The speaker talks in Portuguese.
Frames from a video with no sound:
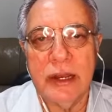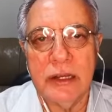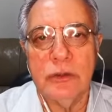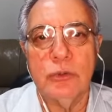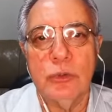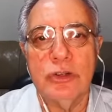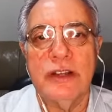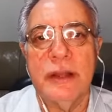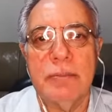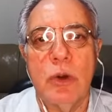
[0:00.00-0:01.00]
a indústria
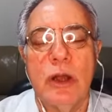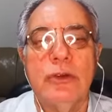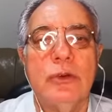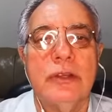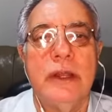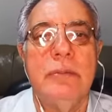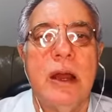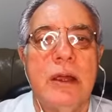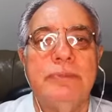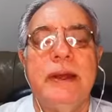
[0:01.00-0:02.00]
da morte dos
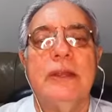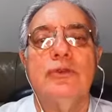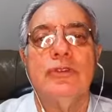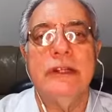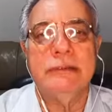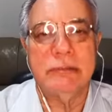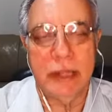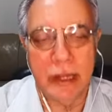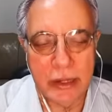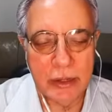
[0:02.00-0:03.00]
animais, para
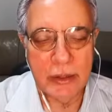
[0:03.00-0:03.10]
sustentar